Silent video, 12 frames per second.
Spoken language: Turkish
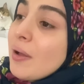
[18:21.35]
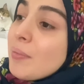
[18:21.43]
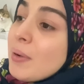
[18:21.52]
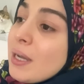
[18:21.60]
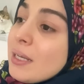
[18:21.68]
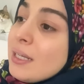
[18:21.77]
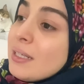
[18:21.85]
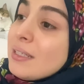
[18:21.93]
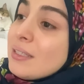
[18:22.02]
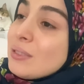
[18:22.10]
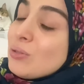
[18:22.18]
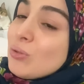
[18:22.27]
Ama
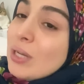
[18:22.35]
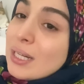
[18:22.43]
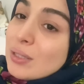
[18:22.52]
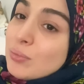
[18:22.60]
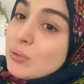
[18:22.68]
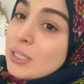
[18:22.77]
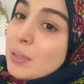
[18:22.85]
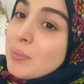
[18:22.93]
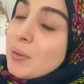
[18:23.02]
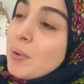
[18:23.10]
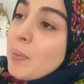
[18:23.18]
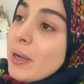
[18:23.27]
hani sürekli bunu
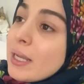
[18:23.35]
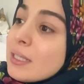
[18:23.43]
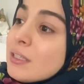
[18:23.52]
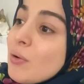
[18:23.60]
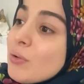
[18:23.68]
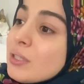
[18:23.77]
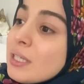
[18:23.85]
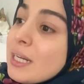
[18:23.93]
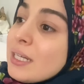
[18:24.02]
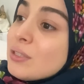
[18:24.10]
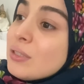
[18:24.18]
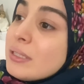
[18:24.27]
yapamamak ya da
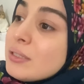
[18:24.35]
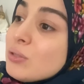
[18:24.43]
onlara e,